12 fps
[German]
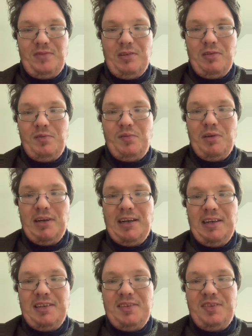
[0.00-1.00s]
und vor
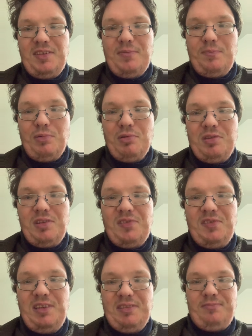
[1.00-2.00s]
Angst
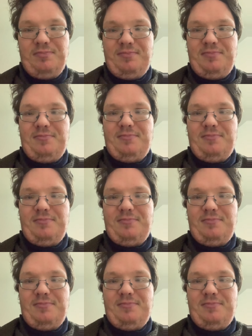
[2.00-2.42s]
protestieren.